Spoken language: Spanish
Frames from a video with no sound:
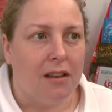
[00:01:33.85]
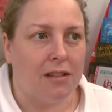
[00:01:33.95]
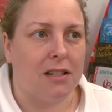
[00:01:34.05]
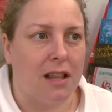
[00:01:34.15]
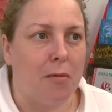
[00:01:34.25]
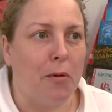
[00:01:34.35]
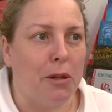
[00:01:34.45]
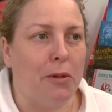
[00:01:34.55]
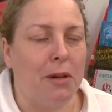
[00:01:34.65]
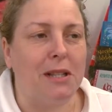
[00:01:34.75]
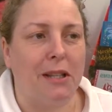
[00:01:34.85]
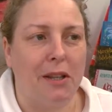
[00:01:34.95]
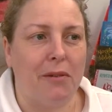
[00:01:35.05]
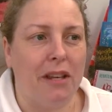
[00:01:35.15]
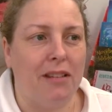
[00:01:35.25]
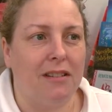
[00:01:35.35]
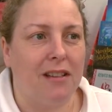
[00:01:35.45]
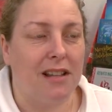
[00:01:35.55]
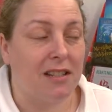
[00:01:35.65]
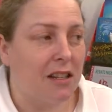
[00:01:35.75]
y se está moviendo bastante bien.
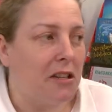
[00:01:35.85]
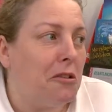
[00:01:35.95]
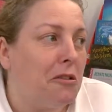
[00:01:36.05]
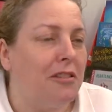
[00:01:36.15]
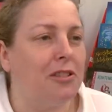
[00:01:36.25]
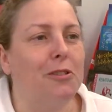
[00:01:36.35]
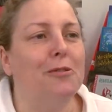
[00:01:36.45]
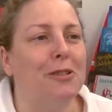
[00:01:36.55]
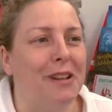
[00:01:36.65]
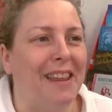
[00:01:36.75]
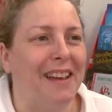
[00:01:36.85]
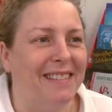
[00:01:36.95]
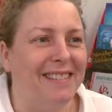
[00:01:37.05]
Así que yo estoy ilusionada.